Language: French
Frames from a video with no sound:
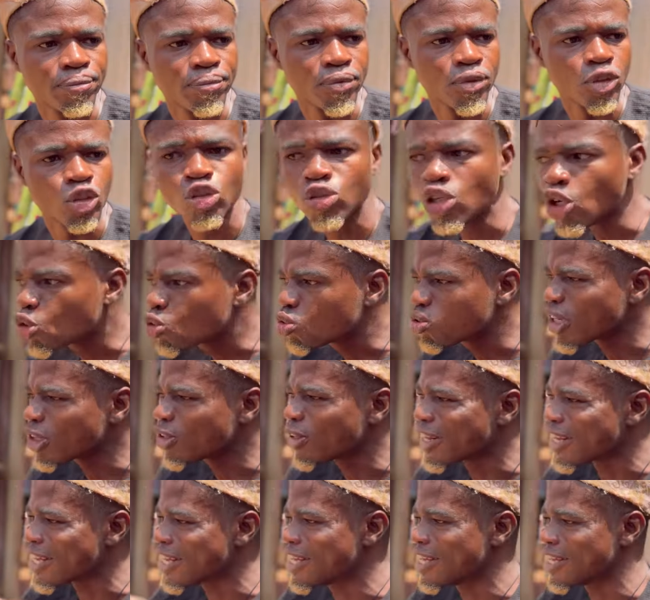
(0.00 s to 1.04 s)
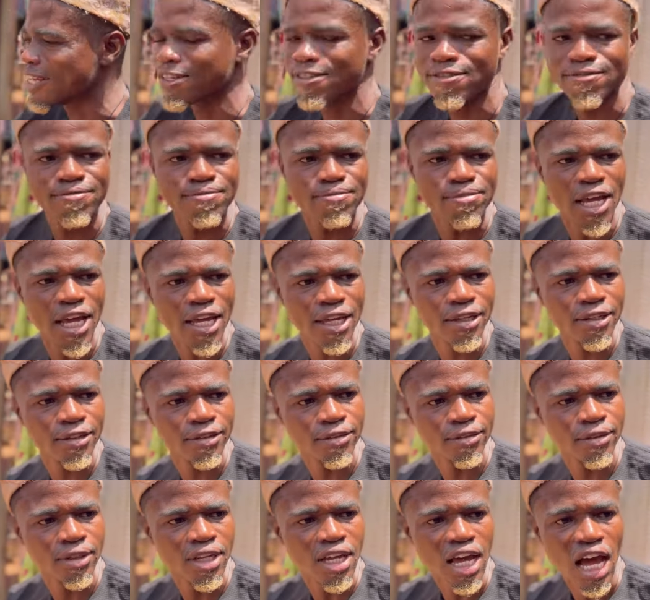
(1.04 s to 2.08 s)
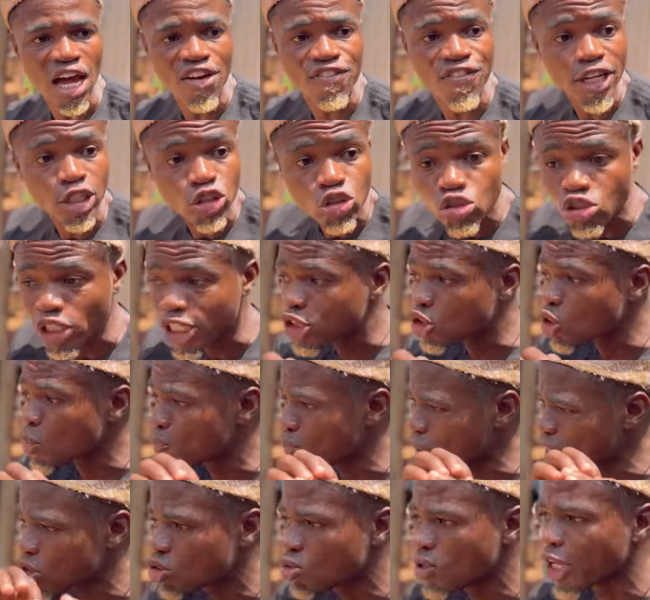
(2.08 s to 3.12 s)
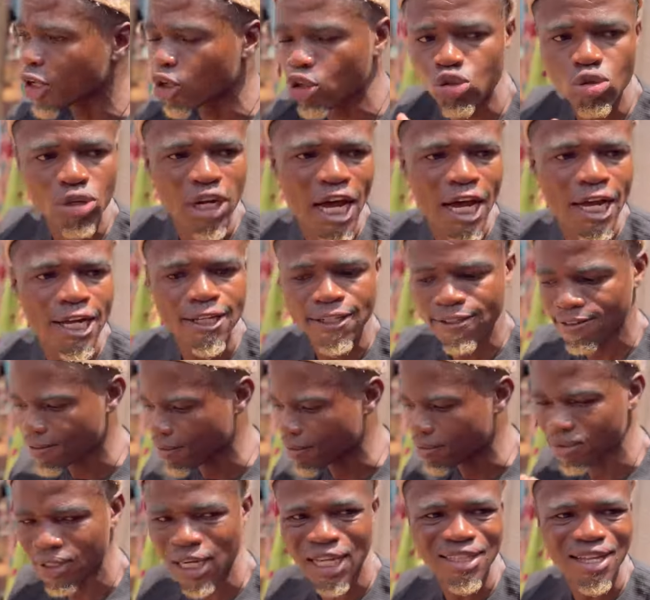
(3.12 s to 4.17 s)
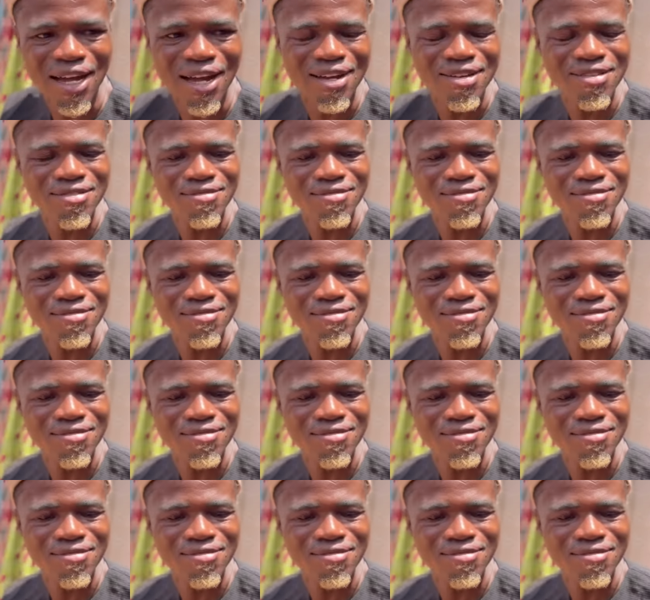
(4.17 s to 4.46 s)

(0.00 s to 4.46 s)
Tu n'es au courant de rien. Hein? Avec tout ce qui se passe sur les réseaux là. Nada.